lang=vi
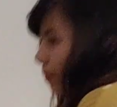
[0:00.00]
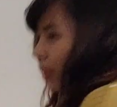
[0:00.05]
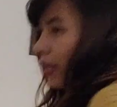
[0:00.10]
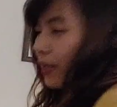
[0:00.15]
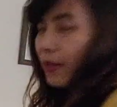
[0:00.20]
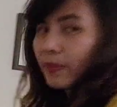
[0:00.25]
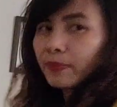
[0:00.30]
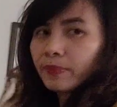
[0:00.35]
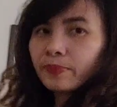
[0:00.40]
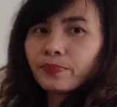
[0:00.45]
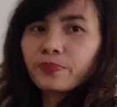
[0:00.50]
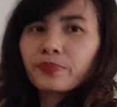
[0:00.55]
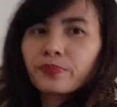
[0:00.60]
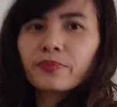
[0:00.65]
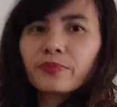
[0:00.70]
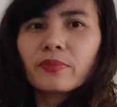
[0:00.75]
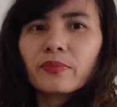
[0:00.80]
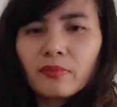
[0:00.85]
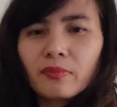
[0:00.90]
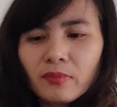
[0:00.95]
nay
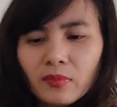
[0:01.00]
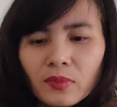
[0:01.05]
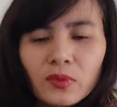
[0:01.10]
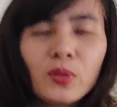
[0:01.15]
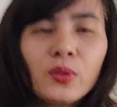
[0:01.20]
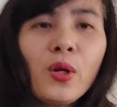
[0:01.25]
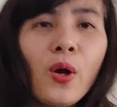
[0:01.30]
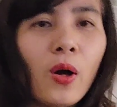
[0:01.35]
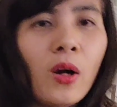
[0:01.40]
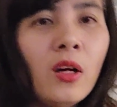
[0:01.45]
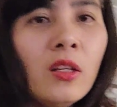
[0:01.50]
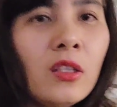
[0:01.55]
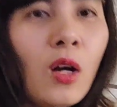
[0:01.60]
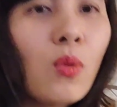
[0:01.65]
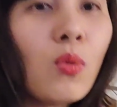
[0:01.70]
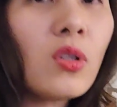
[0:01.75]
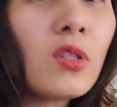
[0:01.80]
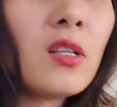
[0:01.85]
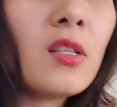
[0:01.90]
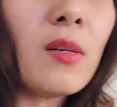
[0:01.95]
nó nhỏ hơn
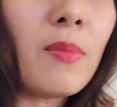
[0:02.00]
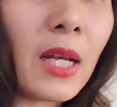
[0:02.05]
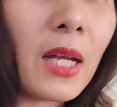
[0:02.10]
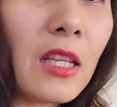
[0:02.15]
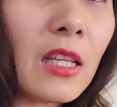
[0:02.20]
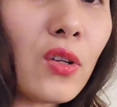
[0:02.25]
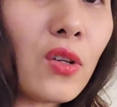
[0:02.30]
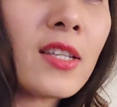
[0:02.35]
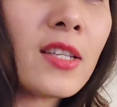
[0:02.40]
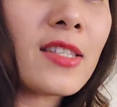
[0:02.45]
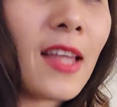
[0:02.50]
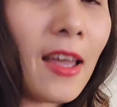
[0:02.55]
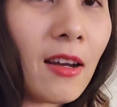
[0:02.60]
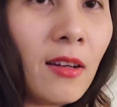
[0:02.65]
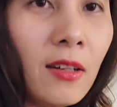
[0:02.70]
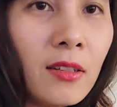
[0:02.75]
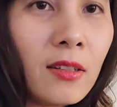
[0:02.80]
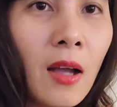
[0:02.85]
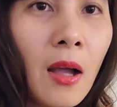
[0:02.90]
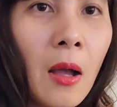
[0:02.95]
không có sữa rửa mặt thì nó lại rẻ
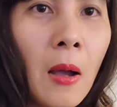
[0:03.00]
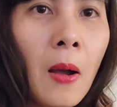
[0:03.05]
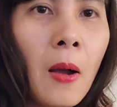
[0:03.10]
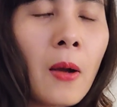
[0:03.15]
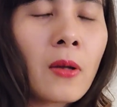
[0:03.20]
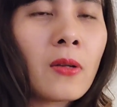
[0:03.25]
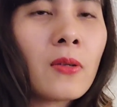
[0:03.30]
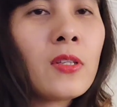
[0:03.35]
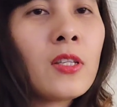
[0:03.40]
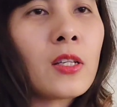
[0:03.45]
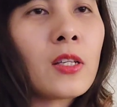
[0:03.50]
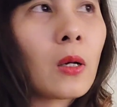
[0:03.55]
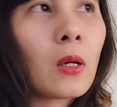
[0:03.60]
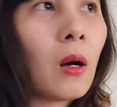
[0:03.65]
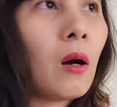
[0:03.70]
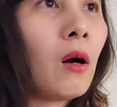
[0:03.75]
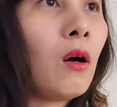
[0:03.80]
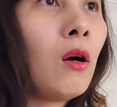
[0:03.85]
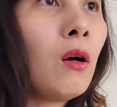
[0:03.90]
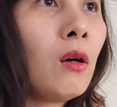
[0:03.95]
hơn nó chỉ
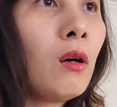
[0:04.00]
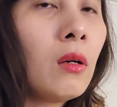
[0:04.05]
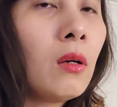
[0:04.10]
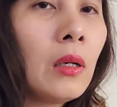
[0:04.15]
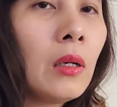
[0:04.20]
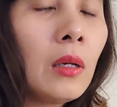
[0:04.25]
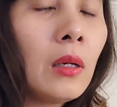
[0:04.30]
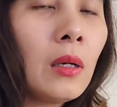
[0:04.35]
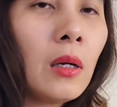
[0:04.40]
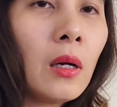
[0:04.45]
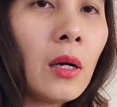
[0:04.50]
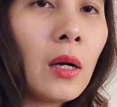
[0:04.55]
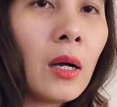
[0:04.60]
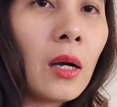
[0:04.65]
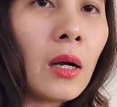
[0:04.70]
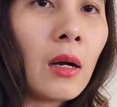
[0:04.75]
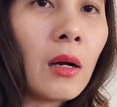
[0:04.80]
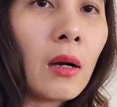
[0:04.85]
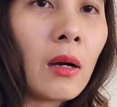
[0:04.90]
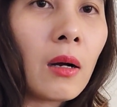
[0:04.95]
có
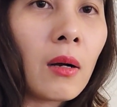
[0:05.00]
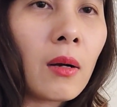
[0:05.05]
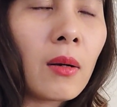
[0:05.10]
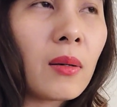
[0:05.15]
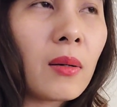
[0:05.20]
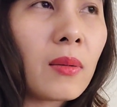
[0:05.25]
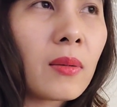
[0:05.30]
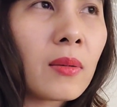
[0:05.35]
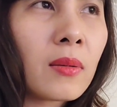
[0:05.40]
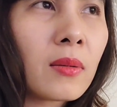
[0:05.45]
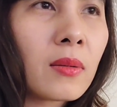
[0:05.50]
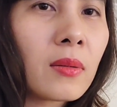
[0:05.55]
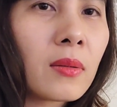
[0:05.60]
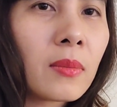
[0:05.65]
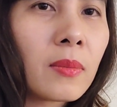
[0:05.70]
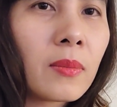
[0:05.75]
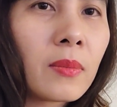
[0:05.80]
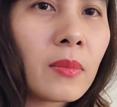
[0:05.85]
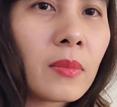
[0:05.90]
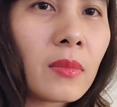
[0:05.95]
uh,
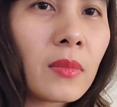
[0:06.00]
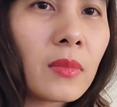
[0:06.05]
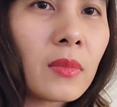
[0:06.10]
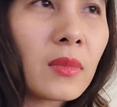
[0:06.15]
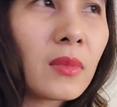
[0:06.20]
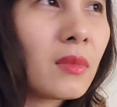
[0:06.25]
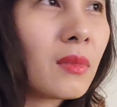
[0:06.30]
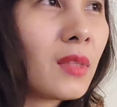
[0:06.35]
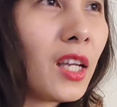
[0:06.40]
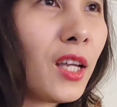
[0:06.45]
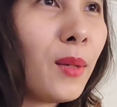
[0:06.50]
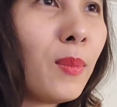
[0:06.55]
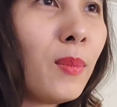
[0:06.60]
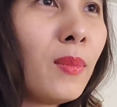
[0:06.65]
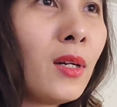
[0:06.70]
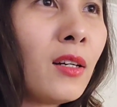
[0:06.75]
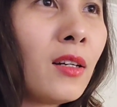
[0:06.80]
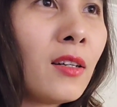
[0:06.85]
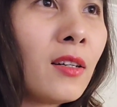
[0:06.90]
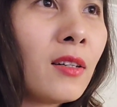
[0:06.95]
em
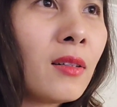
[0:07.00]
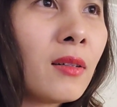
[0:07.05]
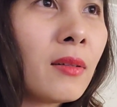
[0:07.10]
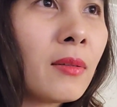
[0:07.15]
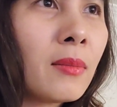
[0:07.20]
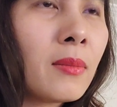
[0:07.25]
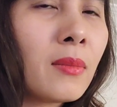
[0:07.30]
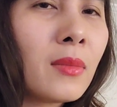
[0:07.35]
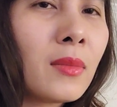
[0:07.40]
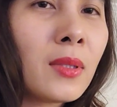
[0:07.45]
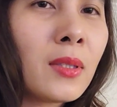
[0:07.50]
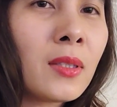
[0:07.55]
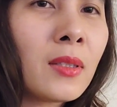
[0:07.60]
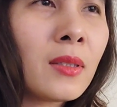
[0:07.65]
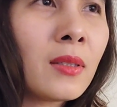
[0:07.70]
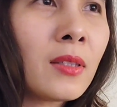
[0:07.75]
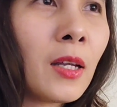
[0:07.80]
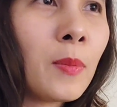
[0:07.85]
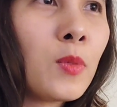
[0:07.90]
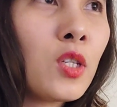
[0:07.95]

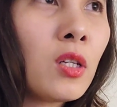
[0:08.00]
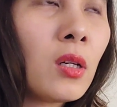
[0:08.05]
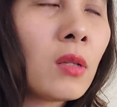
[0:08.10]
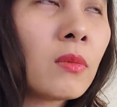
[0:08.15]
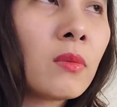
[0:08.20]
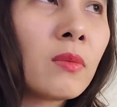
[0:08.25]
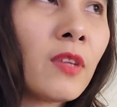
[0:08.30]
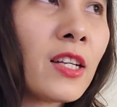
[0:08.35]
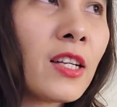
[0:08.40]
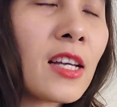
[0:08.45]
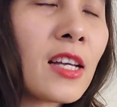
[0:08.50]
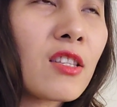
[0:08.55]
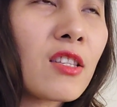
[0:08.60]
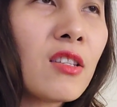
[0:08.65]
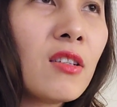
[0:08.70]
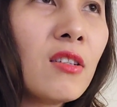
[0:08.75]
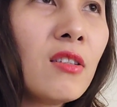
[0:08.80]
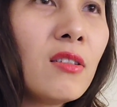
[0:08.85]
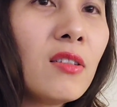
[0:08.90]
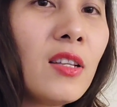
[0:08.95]
uh, em trừ, Vanessa
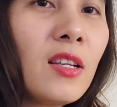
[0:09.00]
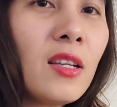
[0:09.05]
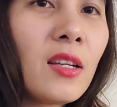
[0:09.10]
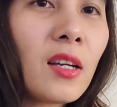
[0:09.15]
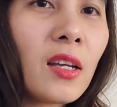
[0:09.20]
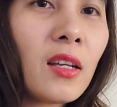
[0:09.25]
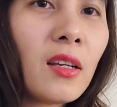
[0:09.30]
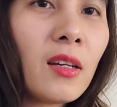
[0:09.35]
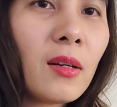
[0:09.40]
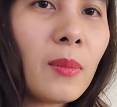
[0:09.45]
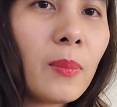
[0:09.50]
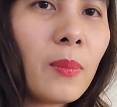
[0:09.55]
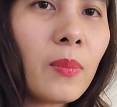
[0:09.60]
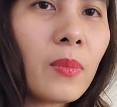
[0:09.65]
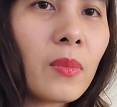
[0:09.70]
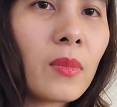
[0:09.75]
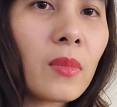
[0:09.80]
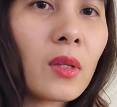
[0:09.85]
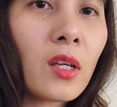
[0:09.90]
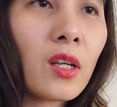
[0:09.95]
trừ đi cái
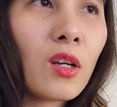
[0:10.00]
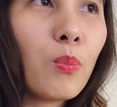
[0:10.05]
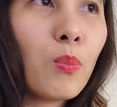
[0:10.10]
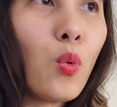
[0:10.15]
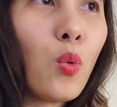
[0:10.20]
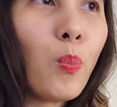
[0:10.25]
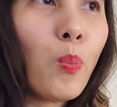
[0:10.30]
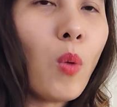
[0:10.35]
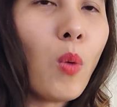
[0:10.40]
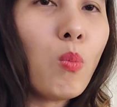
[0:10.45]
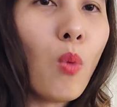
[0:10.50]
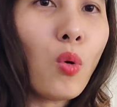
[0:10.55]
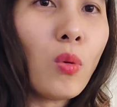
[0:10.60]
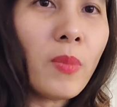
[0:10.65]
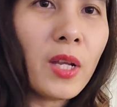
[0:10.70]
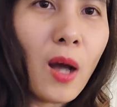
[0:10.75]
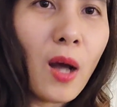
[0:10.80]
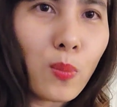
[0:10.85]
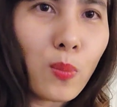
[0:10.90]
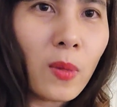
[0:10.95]
um, cái coupon
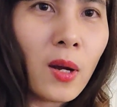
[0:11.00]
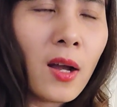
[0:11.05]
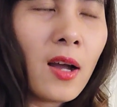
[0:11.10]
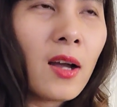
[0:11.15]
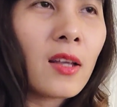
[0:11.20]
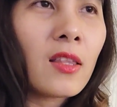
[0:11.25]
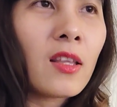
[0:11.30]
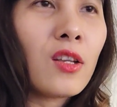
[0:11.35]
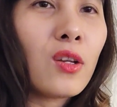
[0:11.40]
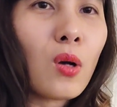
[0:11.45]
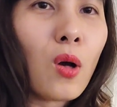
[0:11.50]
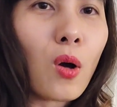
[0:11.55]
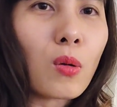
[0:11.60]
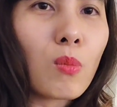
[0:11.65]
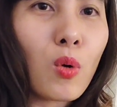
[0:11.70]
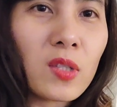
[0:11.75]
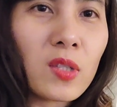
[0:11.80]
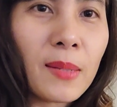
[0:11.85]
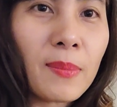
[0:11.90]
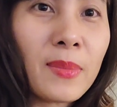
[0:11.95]
40 đồng thì nó còn
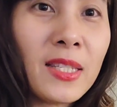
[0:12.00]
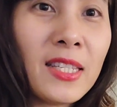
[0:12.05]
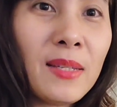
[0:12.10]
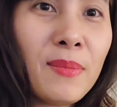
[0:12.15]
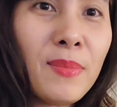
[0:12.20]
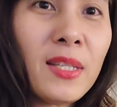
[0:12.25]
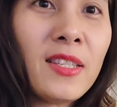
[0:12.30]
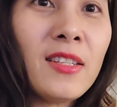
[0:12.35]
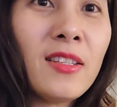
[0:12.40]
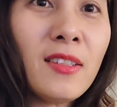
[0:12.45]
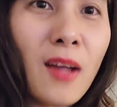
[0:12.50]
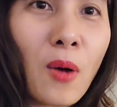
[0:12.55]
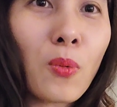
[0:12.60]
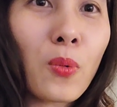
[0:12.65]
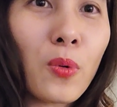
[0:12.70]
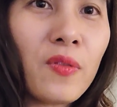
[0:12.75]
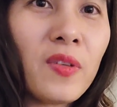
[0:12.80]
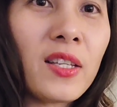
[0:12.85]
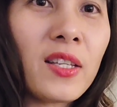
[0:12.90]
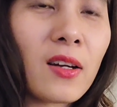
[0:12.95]
199 đồng
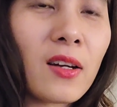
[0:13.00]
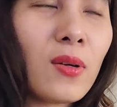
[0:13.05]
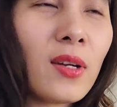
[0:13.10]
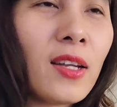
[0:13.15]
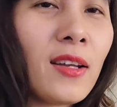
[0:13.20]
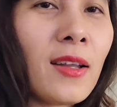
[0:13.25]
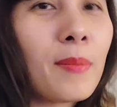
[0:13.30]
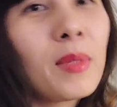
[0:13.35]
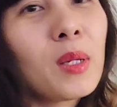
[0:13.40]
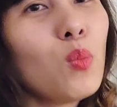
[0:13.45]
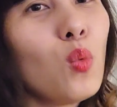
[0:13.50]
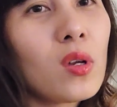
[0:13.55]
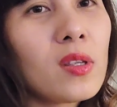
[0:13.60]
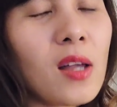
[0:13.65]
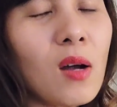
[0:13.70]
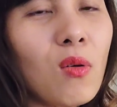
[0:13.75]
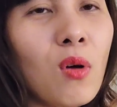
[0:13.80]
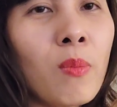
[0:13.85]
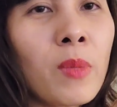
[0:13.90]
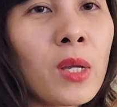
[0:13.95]
quý vị nha có nghĩa là mình mua
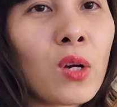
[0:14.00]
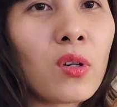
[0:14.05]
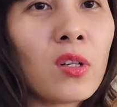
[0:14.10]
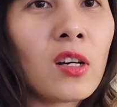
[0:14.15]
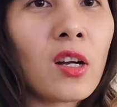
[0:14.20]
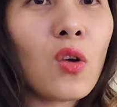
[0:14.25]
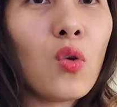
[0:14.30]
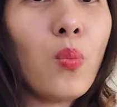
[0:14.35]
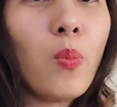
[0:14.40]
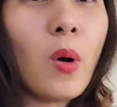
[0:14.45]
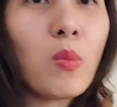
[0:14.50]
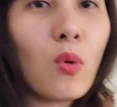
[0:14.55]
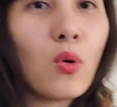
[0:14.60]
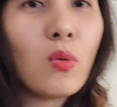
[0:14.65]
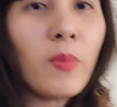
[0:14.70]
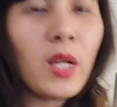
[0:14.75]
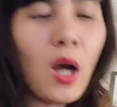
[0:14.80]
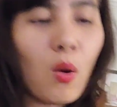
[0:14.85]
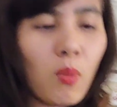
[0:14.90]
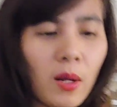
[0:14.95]
xong mình còn được cái coupon
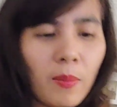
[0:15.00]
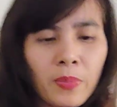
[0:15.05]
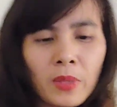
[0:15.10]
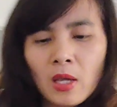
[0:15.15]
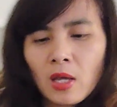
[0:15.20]
40 đồng á